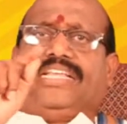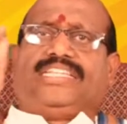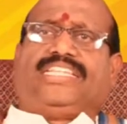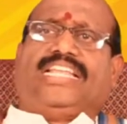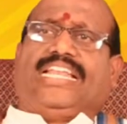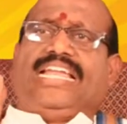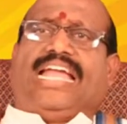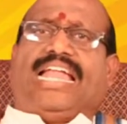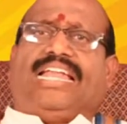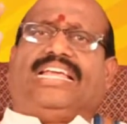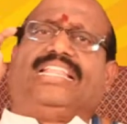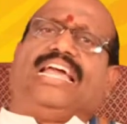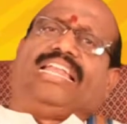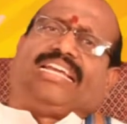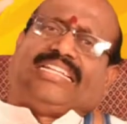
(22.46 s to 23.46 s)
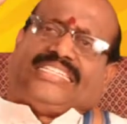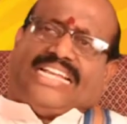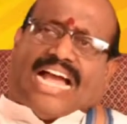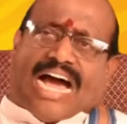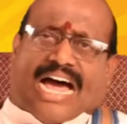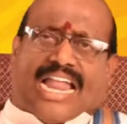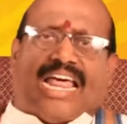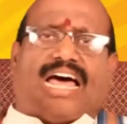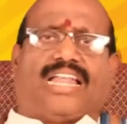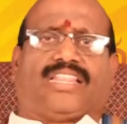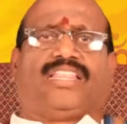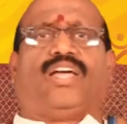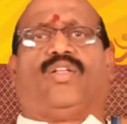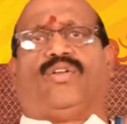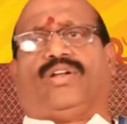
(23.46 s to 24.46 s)
శ్రీ అనేదానికి చాలా
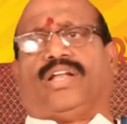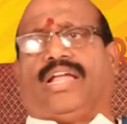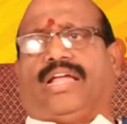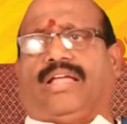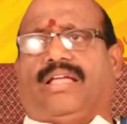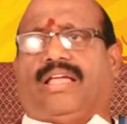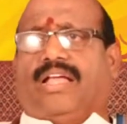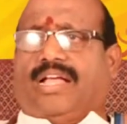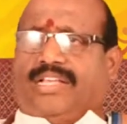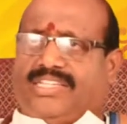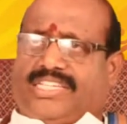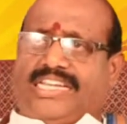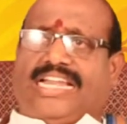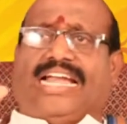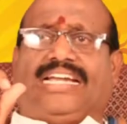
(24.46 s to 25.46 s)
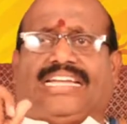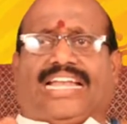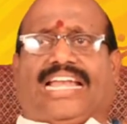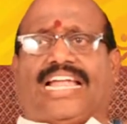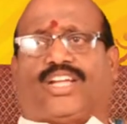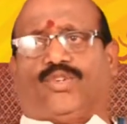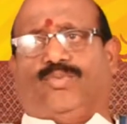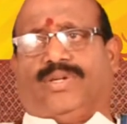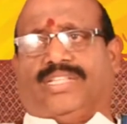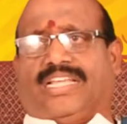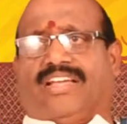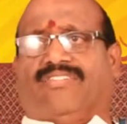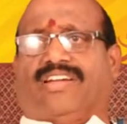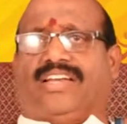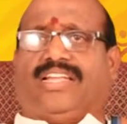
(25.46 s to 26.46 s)
అర్థాలు ఉన్నాయి శ్రీ అంటే
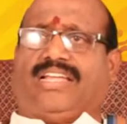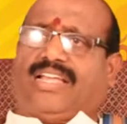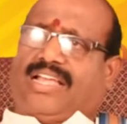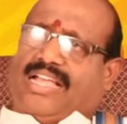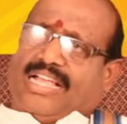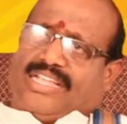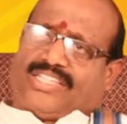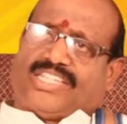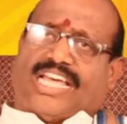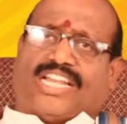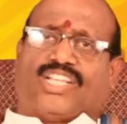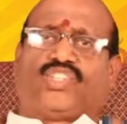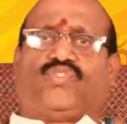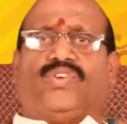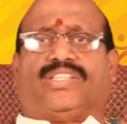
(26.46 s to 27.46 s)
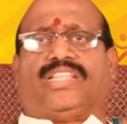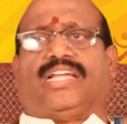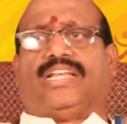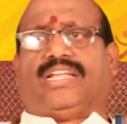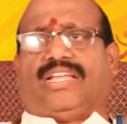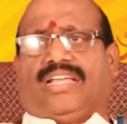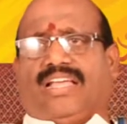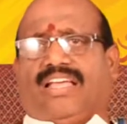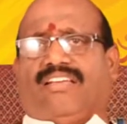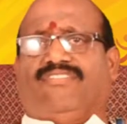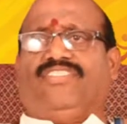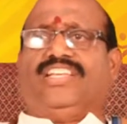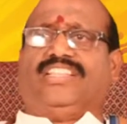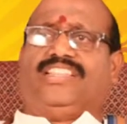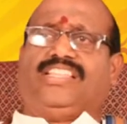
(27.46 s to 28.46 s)
లక్ష్మీదేవి అని సరస్వతి అని
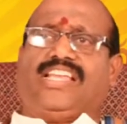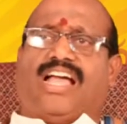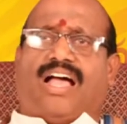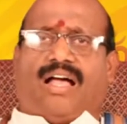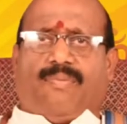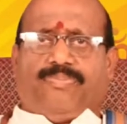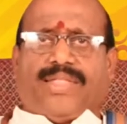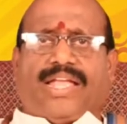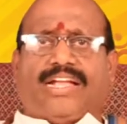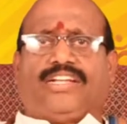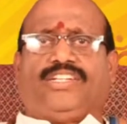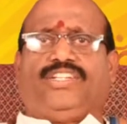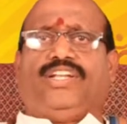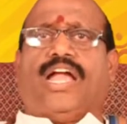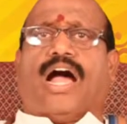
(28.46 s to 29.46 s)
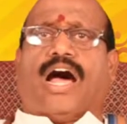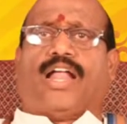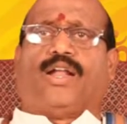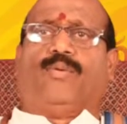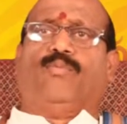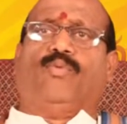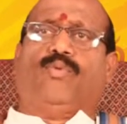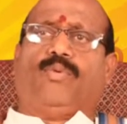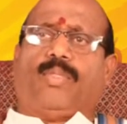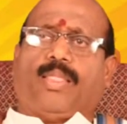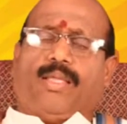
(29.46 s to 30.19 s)
విద్య జ్ఞానము